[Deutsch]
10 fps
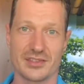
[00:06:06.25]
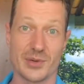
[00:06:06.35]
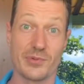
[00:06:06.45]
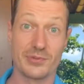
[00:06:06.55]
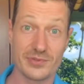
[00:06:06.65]
Ich
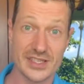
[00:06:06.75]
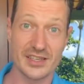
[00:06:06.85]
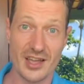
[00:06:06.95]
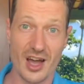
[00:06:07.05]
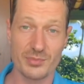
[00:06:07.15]
habe vor
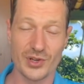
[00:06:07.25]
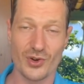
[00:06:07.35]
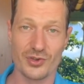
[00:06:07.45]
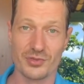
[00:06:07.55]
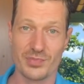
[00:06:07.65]
15 Jahren
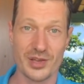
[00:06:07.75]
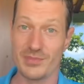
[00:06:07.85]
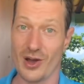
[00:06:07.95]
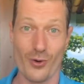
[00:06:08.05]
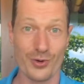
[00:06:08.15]
begonnen und bin
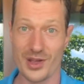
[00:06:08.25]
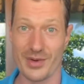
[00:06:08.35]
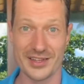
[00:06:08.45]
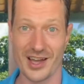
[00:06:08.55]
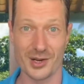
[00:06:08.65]
mir
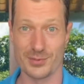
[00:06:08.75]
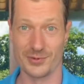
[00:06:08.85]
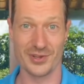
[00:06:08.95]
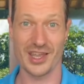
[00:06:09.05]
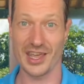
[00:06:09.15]
ungemein dankbar
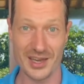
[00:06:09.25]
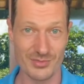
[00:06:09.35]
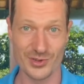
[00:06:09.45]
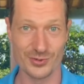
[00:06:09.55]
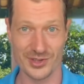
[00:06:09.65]
für jede
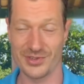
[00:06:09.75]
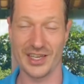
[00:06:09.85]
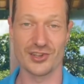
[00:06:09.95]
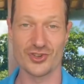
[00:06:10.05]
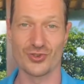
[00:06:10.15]
Minute, für
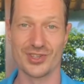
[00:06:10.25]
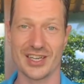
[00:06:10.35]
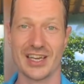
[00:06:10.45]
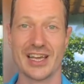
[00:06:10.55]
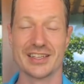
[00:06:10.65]
jede
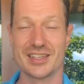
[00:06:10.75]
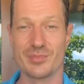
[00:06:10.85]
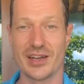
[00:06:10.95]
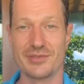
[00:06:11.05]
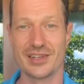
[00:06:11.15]
Stunde, die ich in
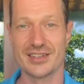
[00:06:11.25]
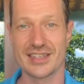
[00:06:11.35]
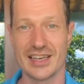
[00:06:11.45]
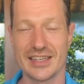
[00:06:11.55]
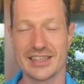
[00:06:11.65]
meine
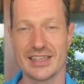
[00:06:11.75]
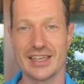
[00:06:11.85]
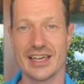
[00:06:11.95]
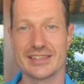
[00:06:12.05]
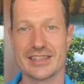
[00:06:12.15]
finanzielle
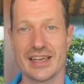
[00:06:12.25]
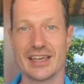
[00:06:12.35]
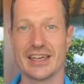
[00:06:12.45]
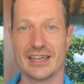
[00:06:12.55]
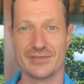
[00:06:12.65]
Intelligenz
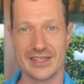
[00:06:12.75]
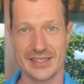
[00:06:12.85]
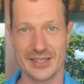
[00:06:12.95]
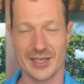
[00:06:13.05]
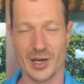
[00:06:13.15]

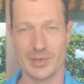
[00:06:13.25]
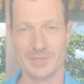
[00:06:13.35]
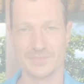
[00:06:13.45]
investiert habe.